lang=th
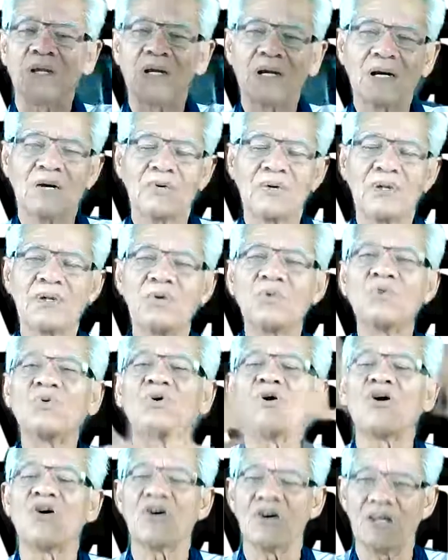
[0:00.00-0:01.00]
ให้เขาได้รู้
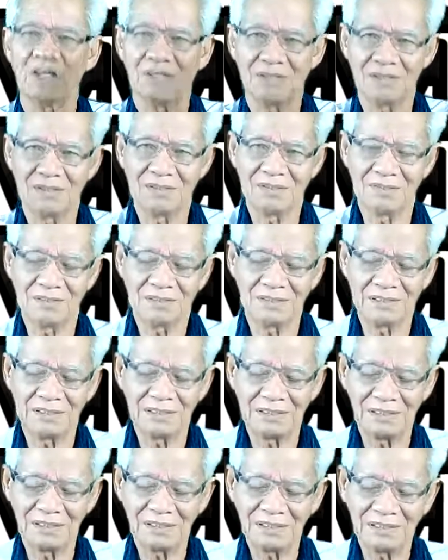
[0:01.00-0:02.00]
หน่อย
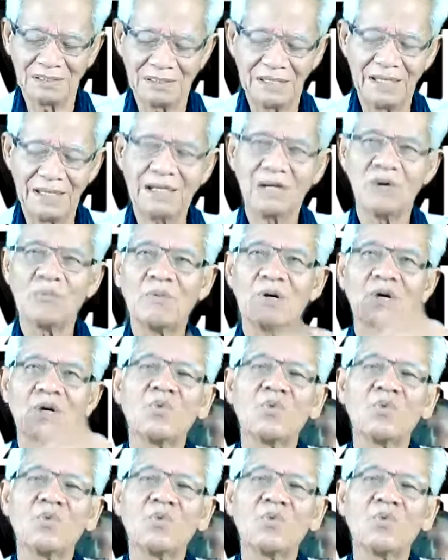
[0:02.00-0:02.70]
ให้เขามา